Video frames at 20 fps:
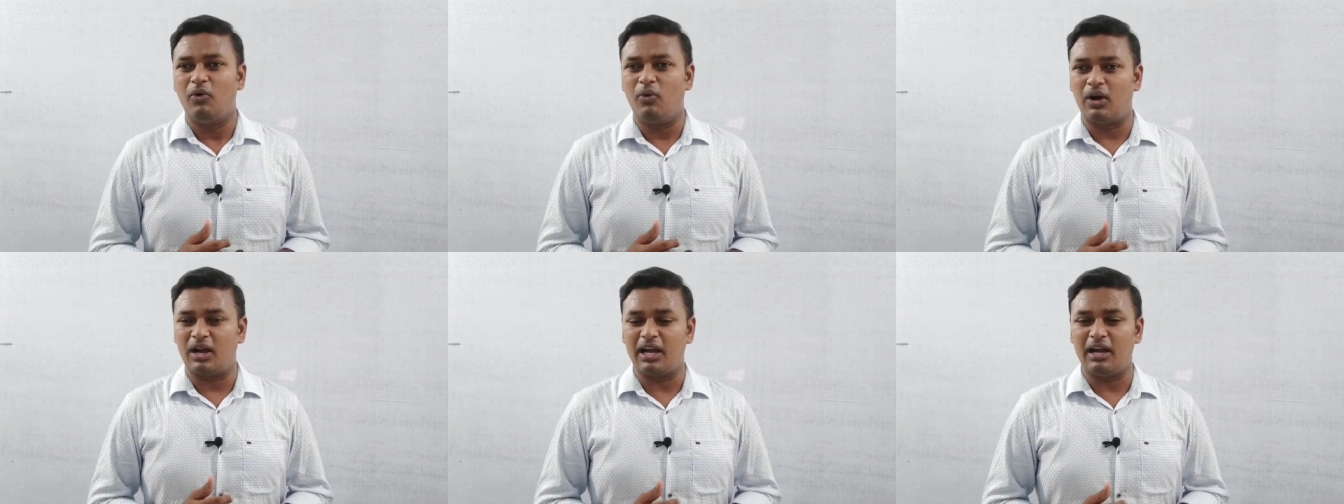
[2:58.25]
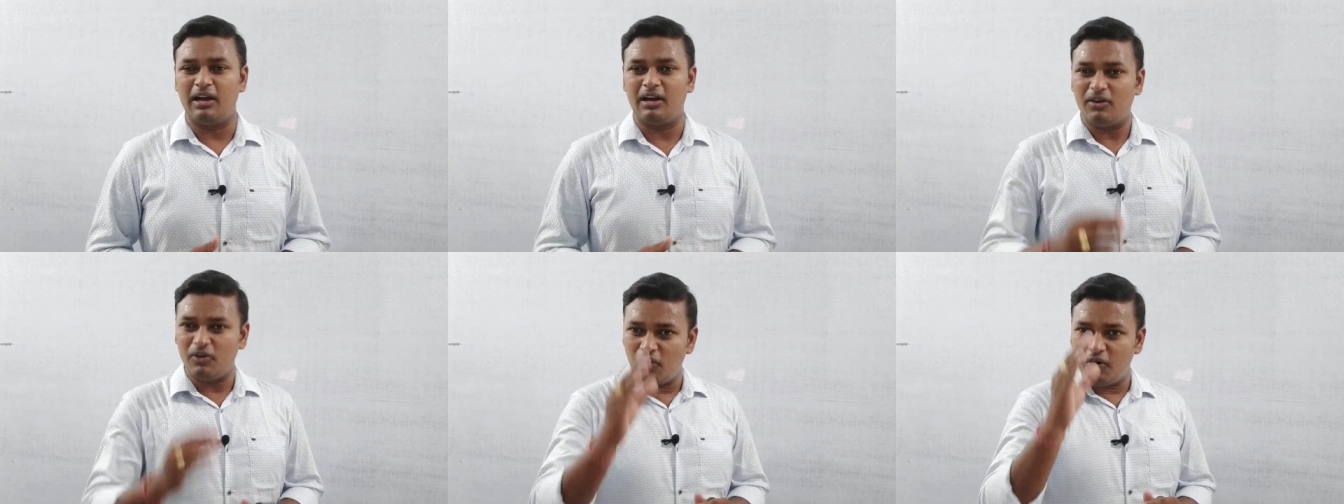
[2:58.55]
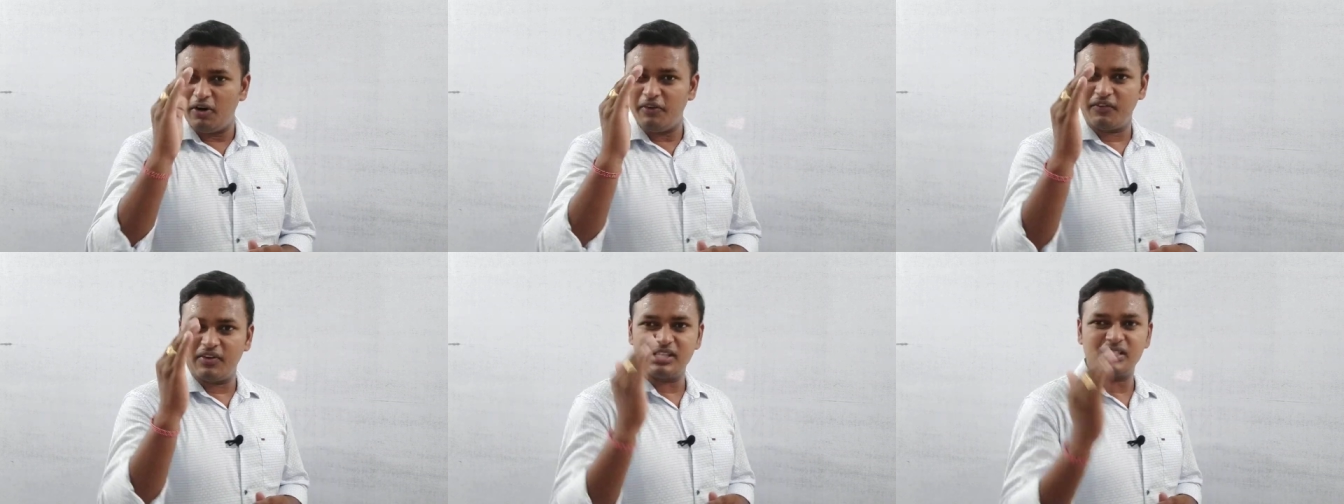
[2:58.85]
ఒక
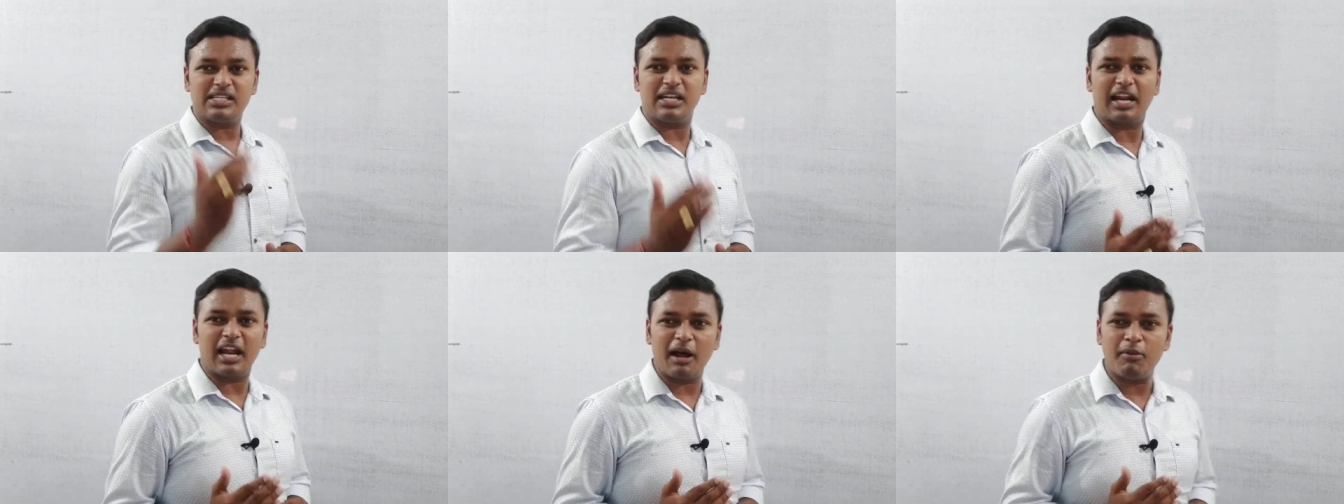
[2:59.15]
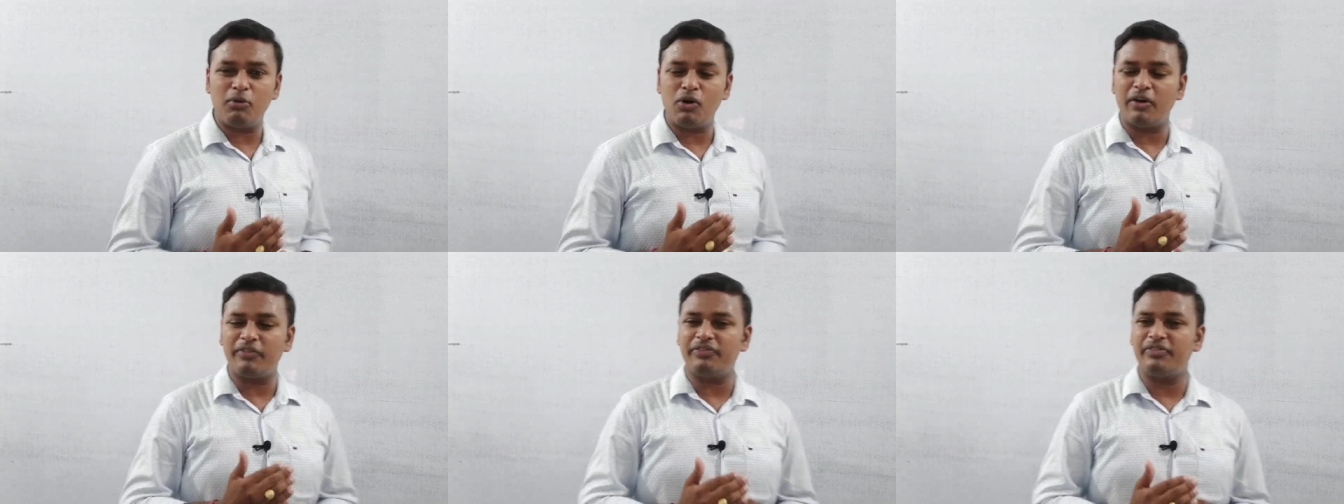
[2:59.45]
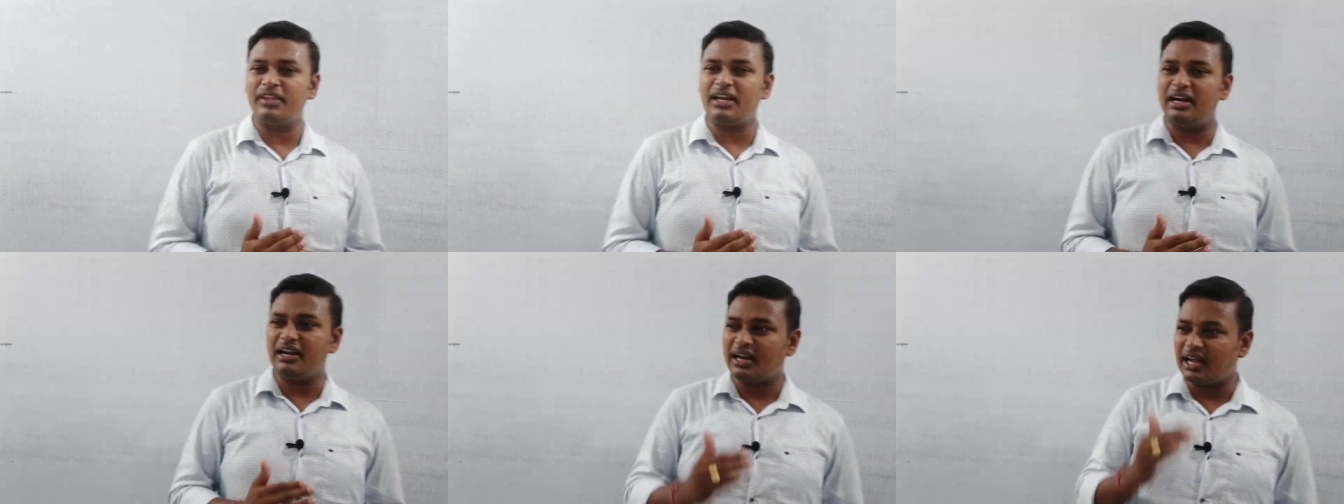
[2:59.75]
నోటిఫికేషన్
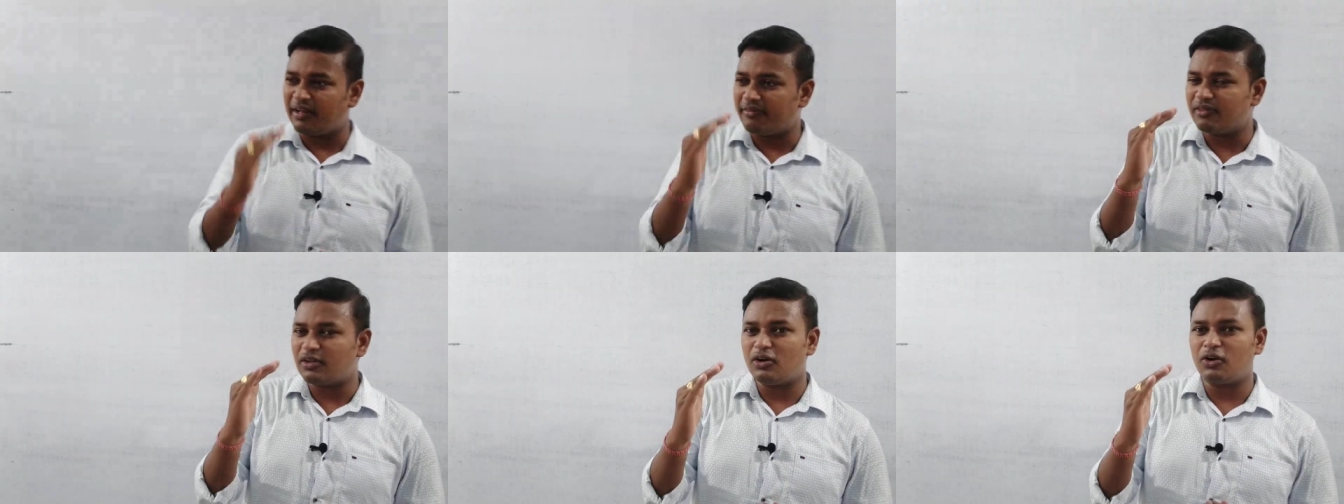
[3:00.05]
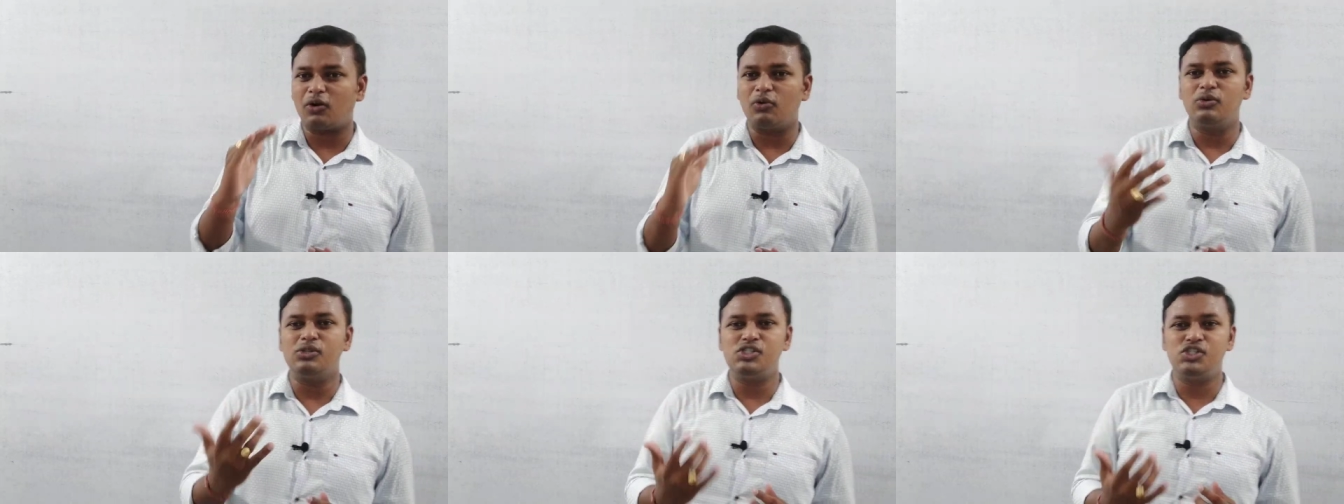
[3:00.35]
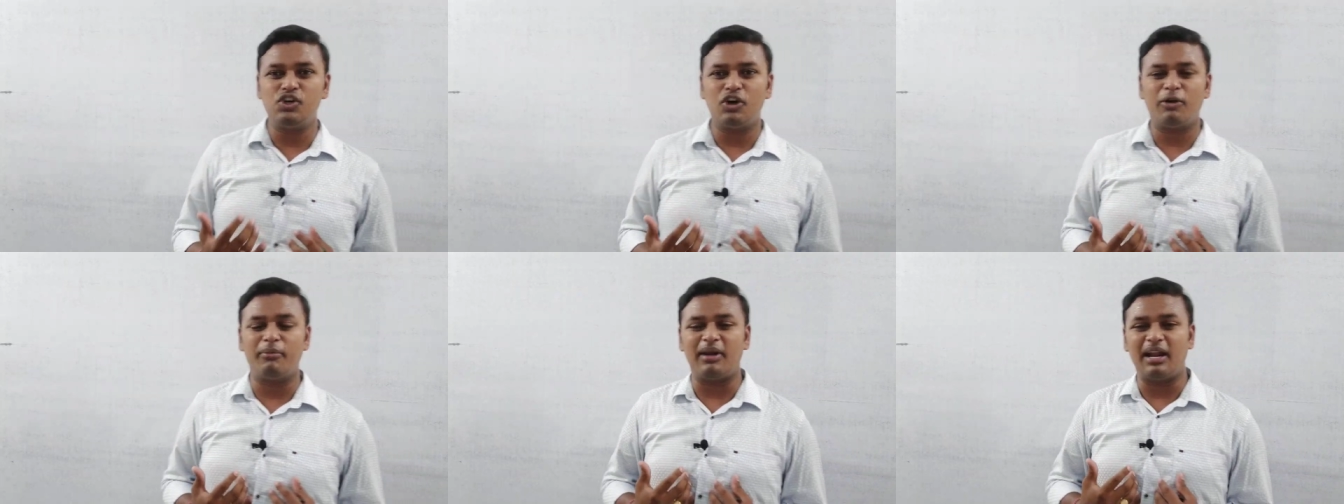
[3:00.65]
రాబోతుంది అంటే అందులో ఒక
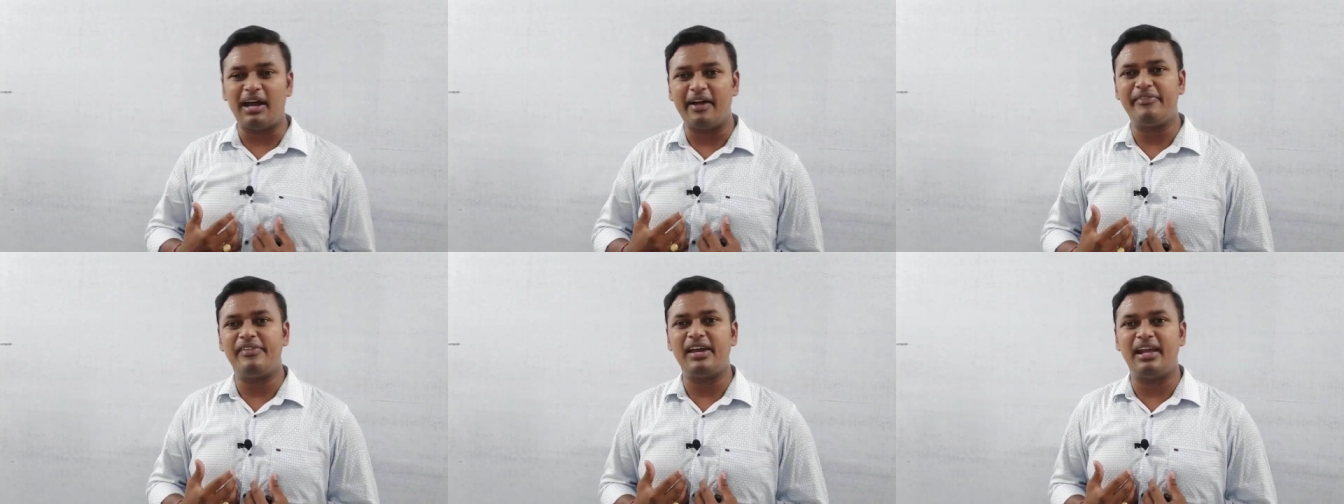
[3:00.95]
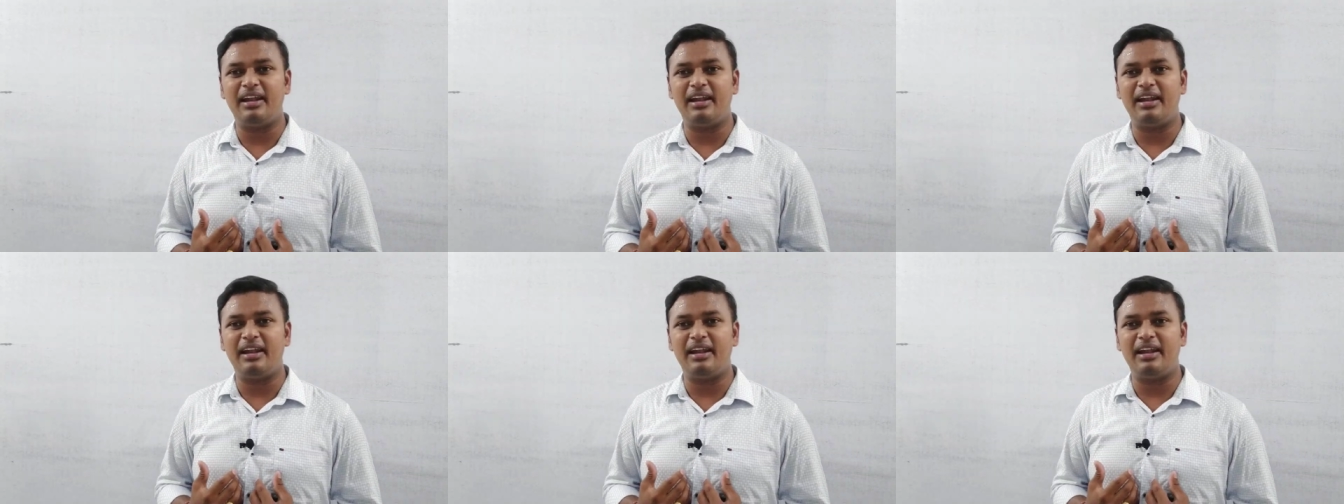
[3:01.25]
ఉద్యోగం నాది